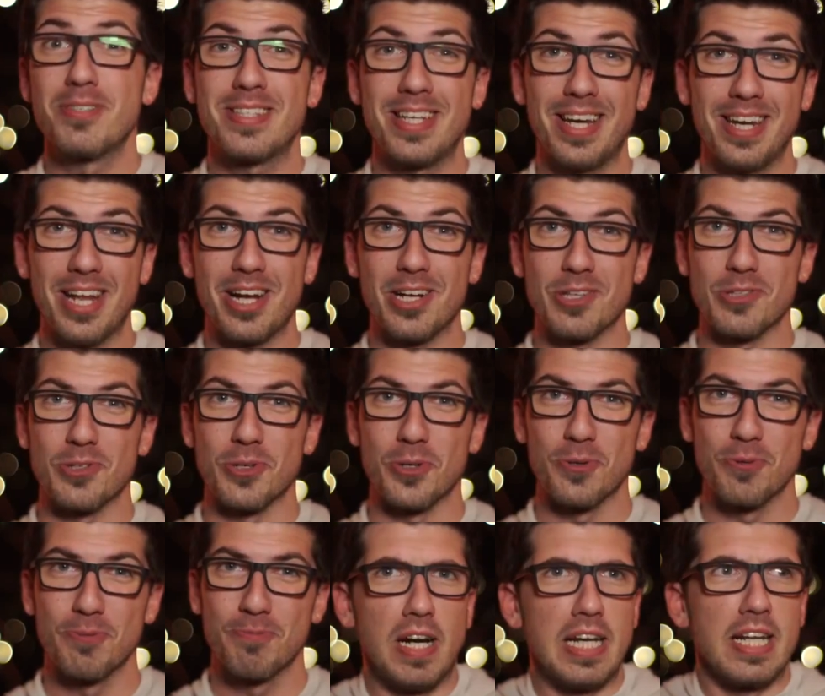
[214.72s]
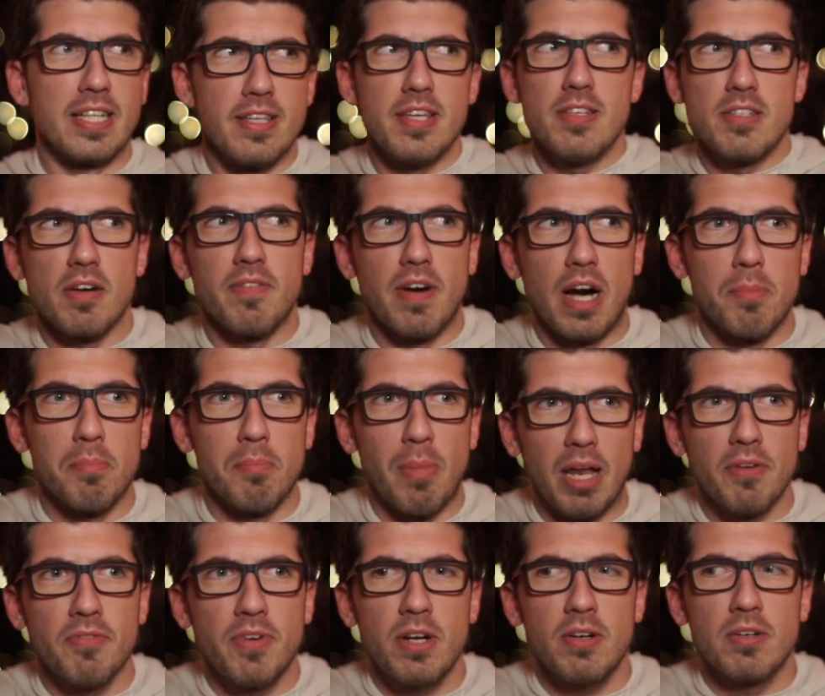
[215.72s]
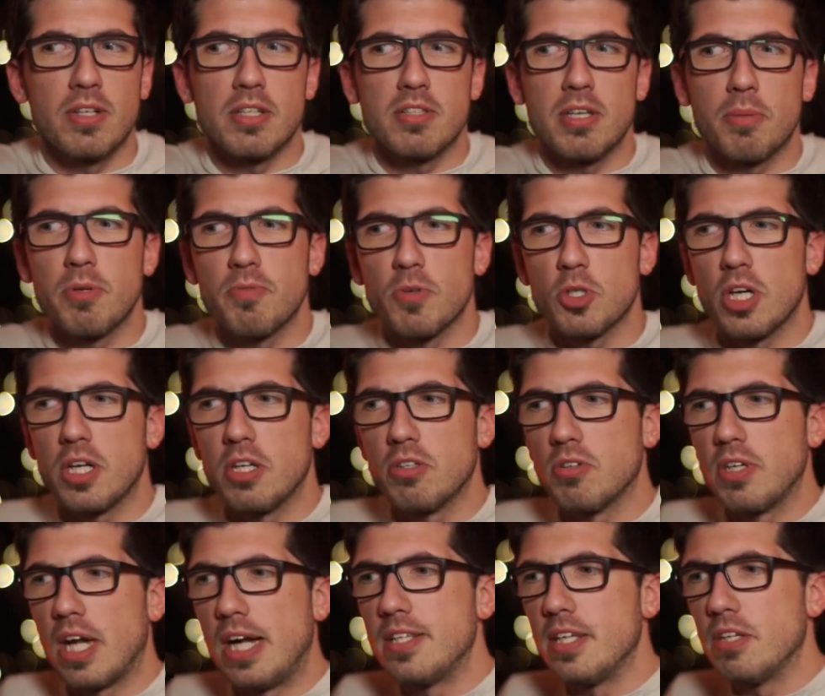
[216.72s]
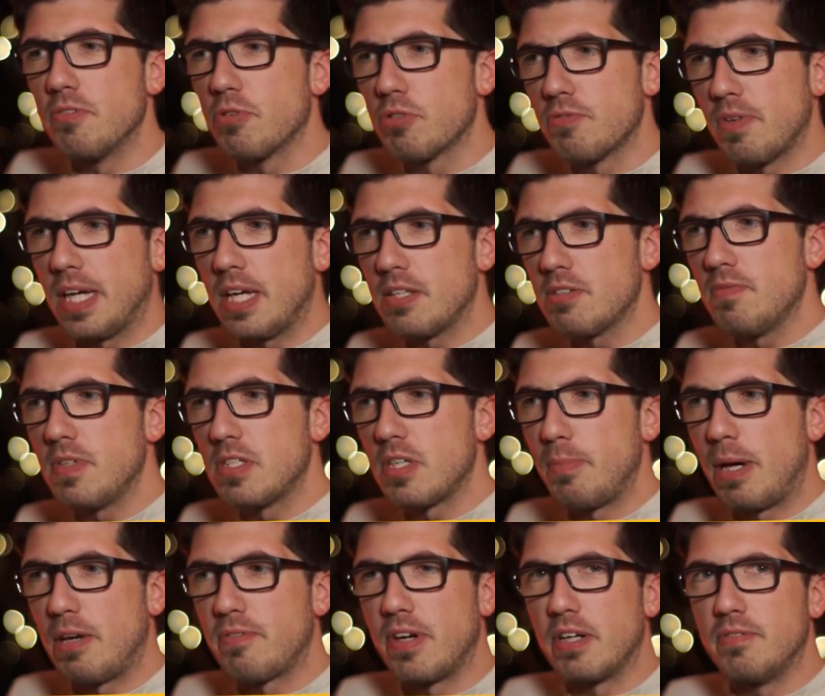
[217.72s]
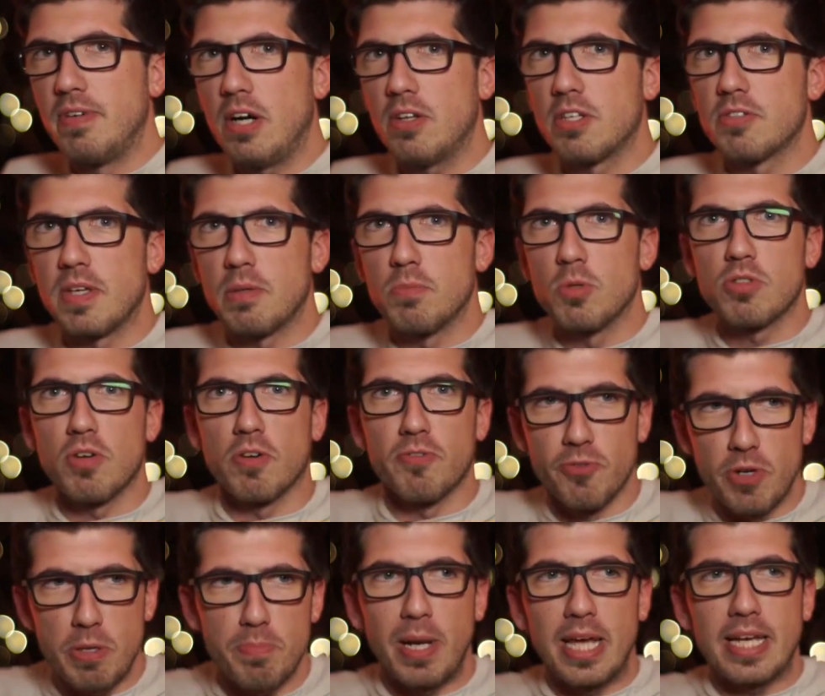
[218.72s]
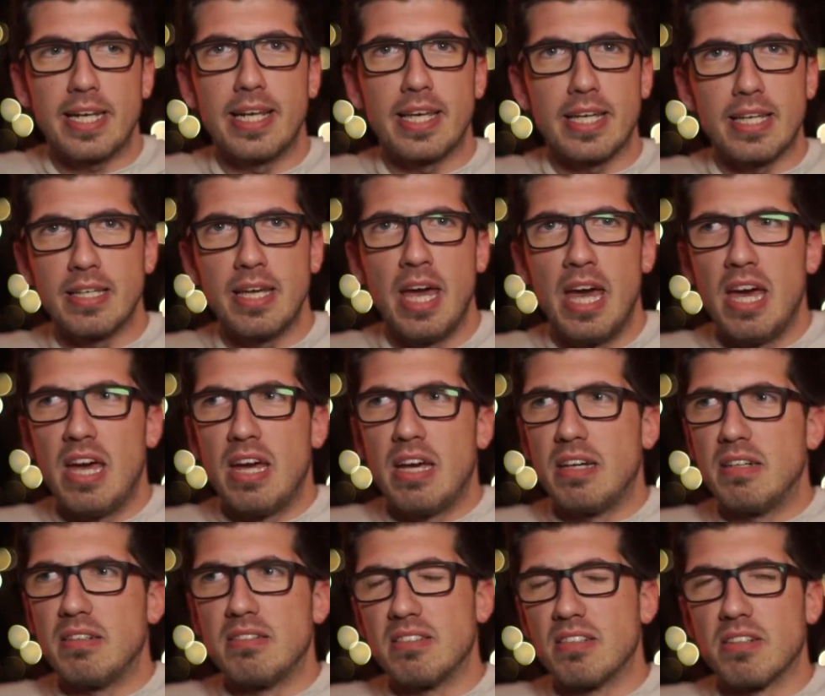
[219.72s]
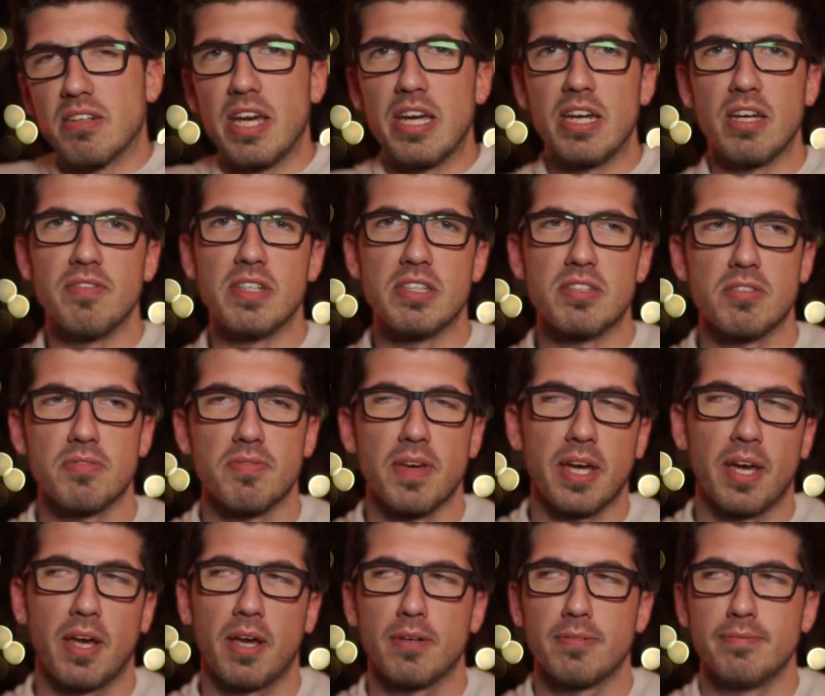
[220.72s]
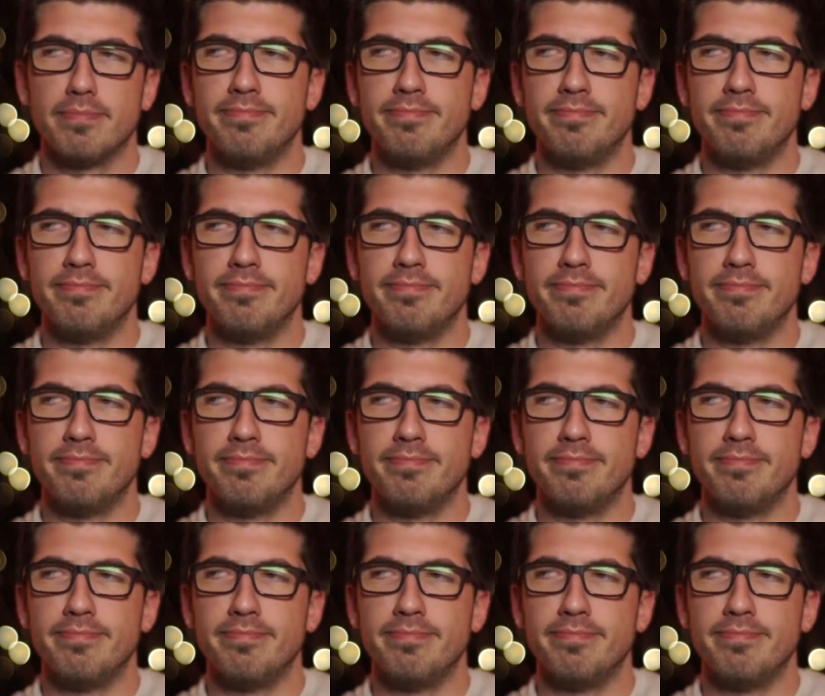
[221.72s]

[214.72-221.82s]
Bis dann also. Weil der Teaser war am Anfang und jetzt habt ihr wahrscheinlich durch all die Infos vergessen, wie es am Anfang war und deswegen müsst ihr auf Replay klicken. Okay, der Witz ist weg.